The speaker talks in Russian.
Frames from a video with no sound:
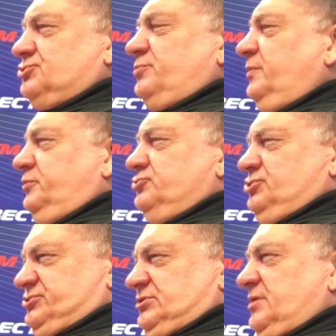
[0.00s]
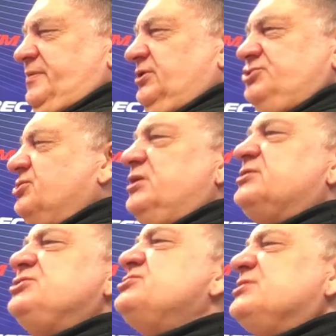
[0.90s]
чтобы получился нормальный чай,
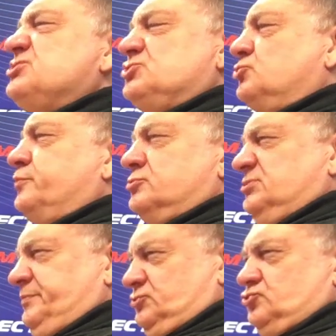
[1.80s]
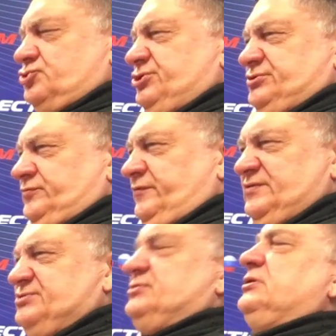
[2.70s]
это не значит, что просто посушить его,
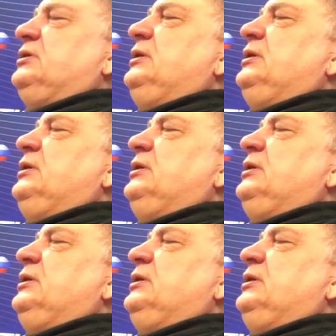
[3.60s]
ведь